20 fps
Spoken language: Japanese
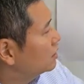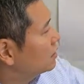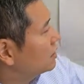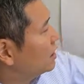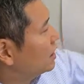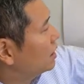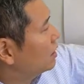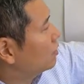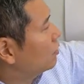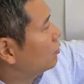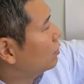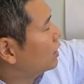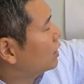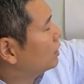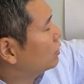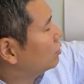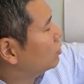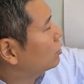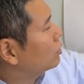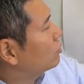金庫
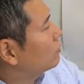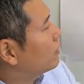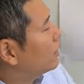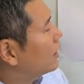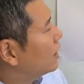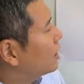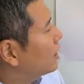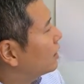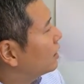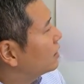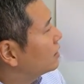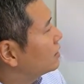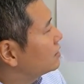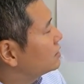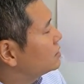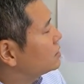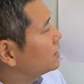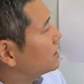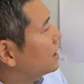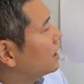系というのは
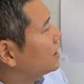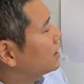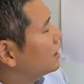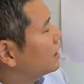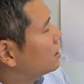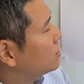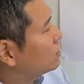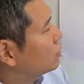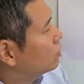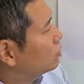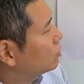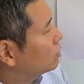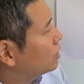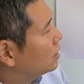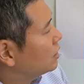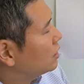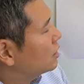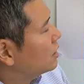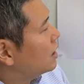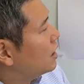次回やるよう
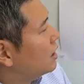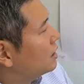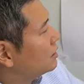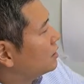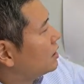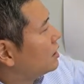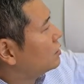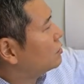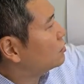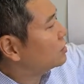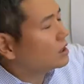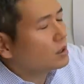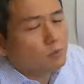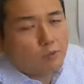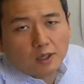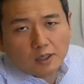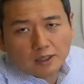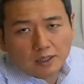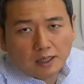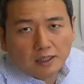に働く義務
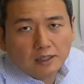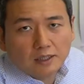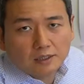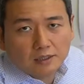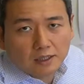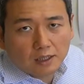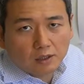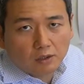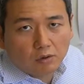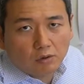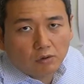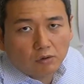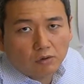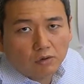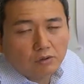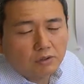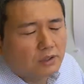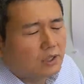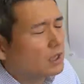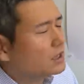はないんですけ
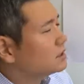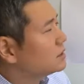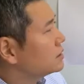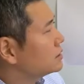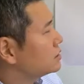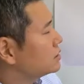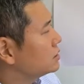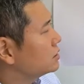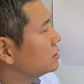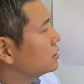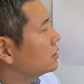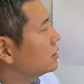ど現実